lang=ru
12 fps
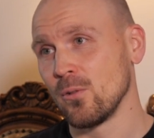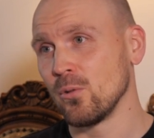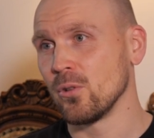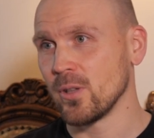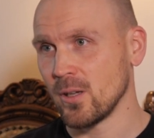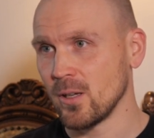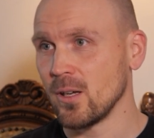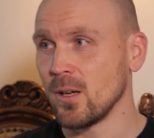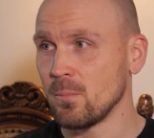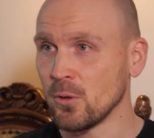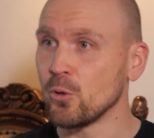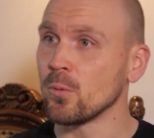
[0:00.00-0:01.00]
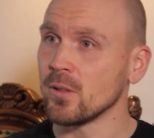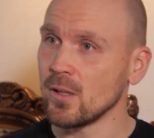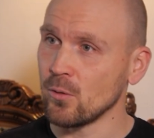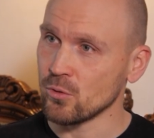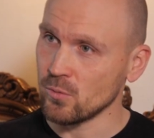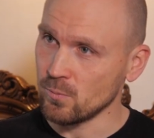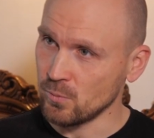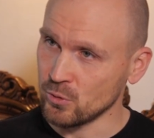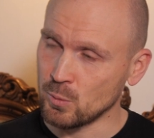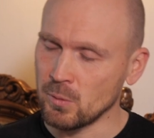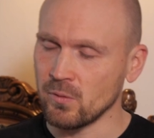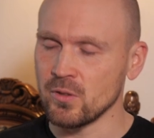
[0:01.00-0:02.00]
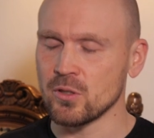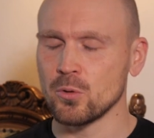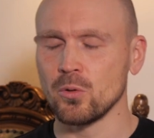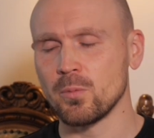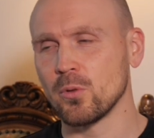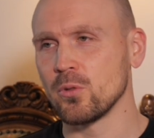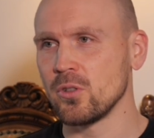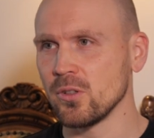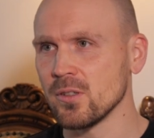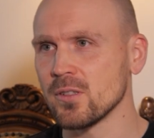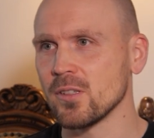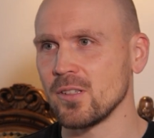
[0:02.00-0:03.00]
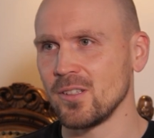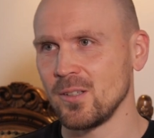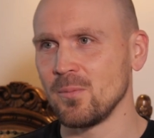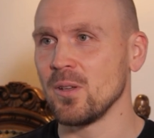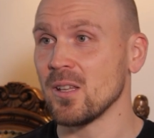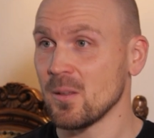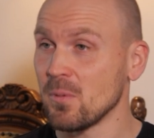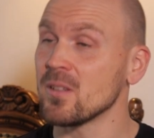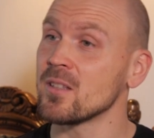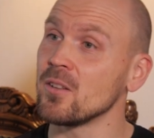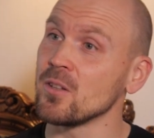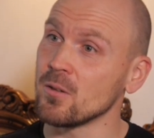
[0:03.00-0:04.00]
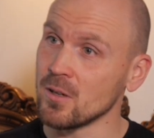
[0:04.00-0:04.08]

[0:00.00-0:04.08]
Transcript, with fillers: Вот. А потом, когда я поступил в институт, проучился, и мне это опять стало не